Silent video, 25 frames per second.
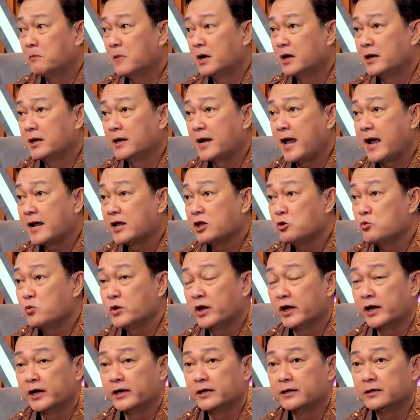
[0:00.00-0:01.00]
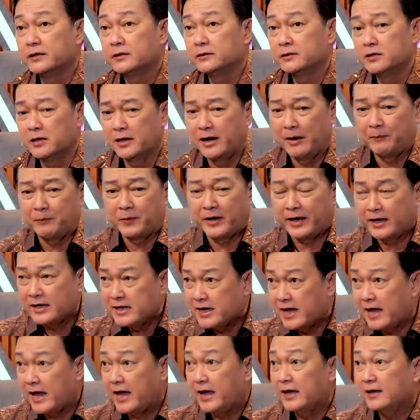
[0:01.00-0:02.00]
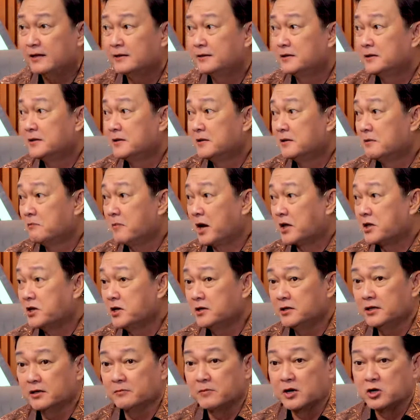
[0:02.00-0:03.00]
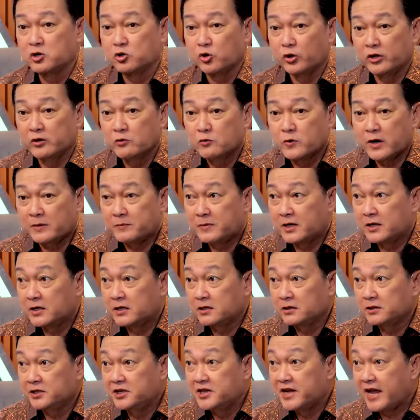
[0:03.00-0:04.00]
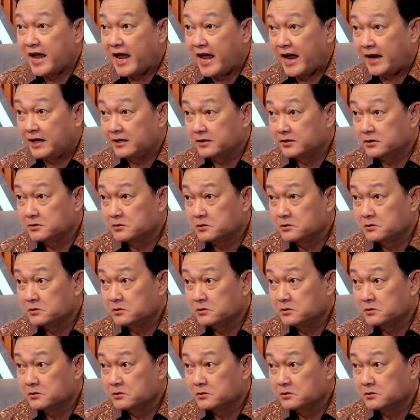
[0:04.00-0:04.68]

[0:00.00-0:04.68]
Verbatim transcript: mình đang yêu nghề nó được gặp khán giả mà nhất là mình chuyển qua mình diễn hài nữa